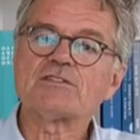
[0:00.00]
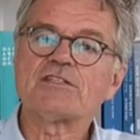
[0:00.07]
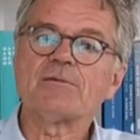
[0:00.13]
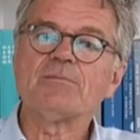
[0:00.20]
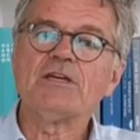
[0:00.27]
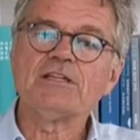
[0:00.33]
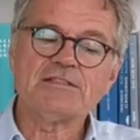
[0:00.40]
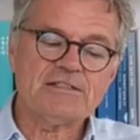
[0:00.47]
aus
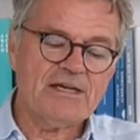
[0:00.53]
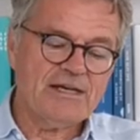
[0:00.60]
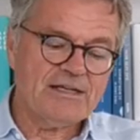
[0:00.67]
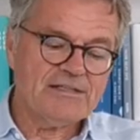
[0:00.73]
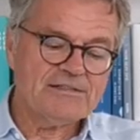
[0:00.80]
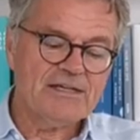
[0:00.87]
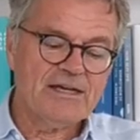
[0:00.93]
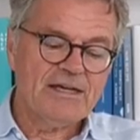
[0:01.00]
dem
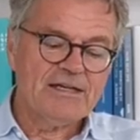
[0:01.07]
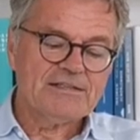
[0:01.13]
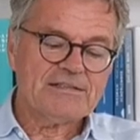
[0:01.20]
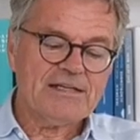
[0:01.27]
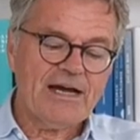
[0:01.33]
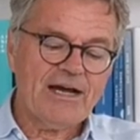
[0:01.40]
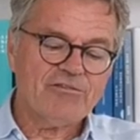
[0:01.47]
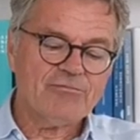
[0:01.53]
Hinterhalt
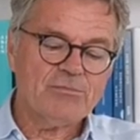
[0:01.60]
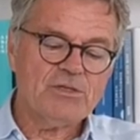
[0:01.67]
traf